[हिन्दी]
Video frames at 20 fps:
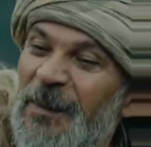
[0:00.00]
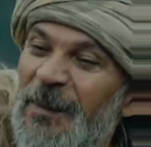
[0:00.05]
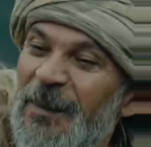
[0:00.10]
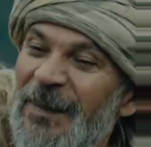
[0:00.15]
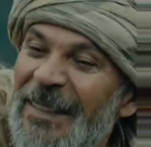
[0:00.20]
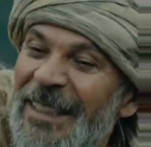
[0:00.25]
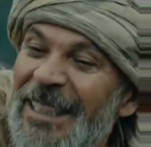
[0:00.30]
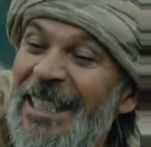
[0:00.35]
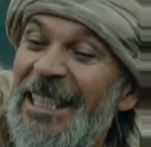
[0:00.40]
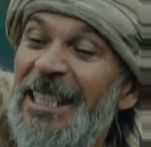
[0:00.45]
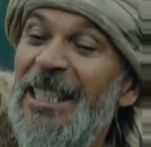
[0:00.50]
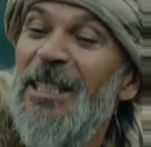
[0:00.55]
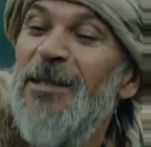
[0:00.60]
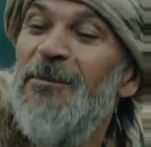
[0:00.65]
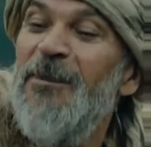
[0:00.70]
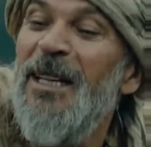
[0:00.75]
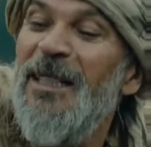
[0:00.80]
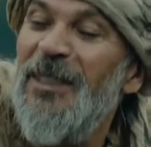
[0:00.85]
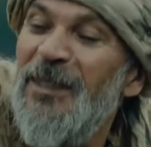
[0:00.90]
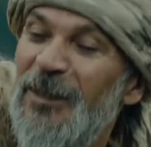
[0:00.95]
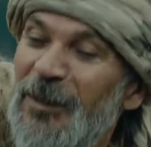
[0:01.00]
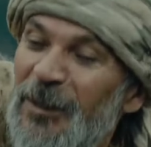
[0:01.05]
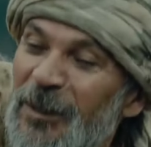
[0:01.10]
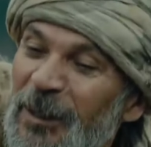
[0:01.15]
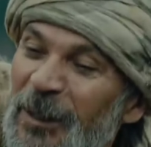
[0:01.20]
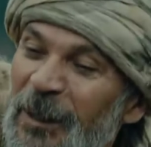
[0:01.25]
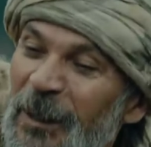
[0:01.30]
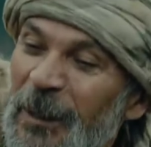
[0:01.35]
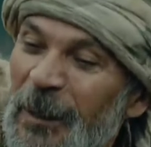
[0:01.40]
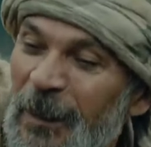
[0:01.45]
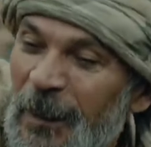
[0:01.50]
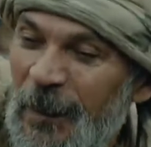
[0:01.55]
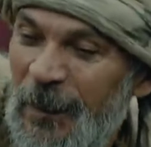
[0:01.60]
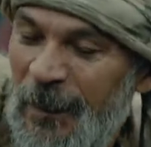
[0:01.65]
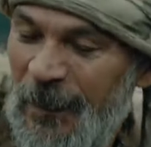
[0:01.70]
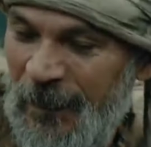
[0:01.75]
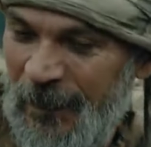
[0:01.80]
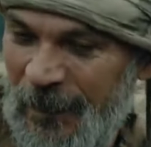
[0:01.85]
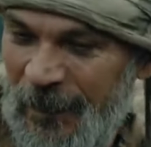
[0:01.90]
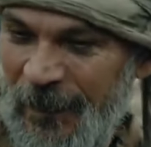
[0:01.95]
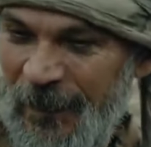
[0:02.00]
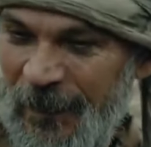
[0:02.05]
बेटा ईमान की ताकत